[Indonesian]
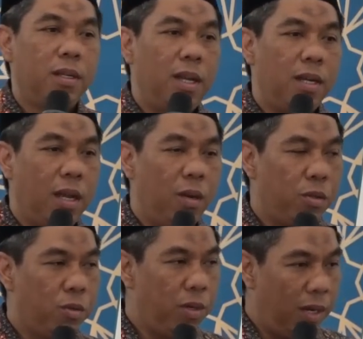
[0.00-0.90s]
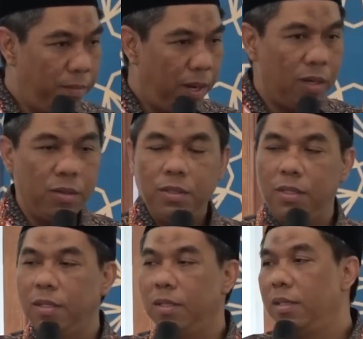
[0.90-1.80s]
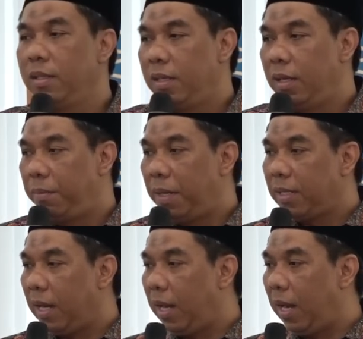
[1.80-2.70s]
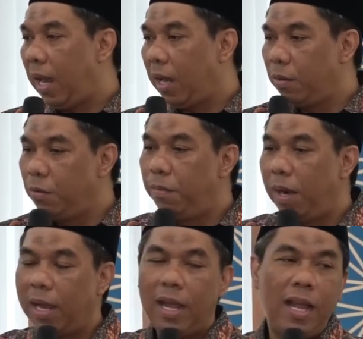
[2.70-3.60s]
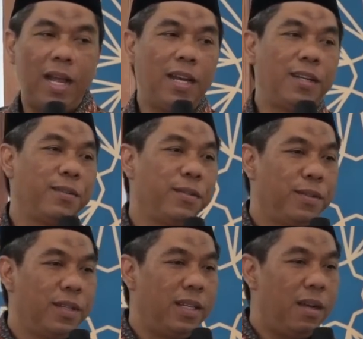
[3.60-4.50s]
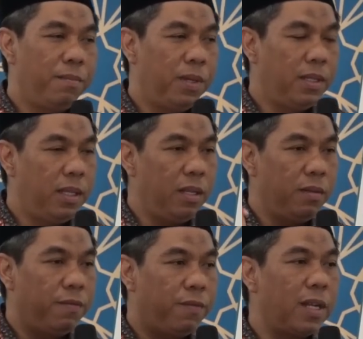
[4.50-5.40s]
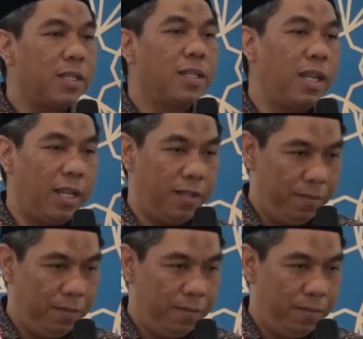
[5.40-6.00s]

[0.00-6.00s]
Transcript: Dan kalau sudah bagus masalah lagu belakangan yang penting fase